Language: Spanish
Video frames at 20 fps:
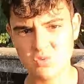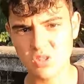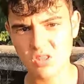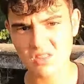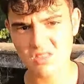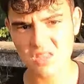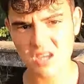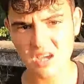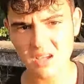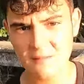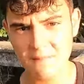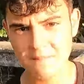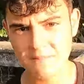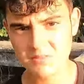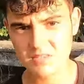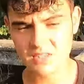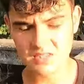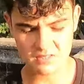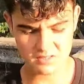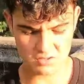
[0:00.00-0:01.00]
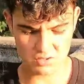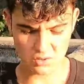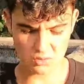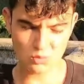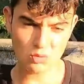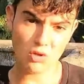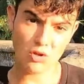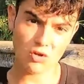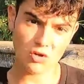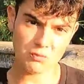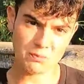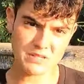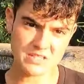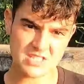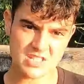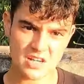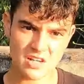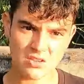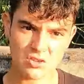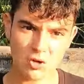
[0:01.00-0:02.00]
sustancia con un olor
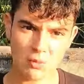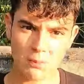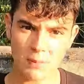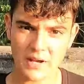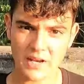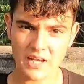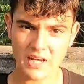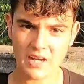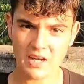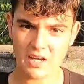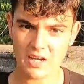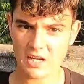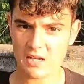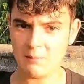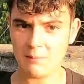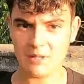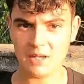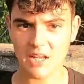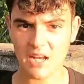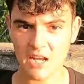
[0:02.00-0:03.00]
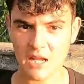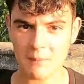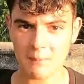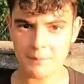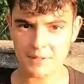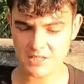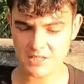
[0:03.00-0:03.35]
pestilento para repeler a las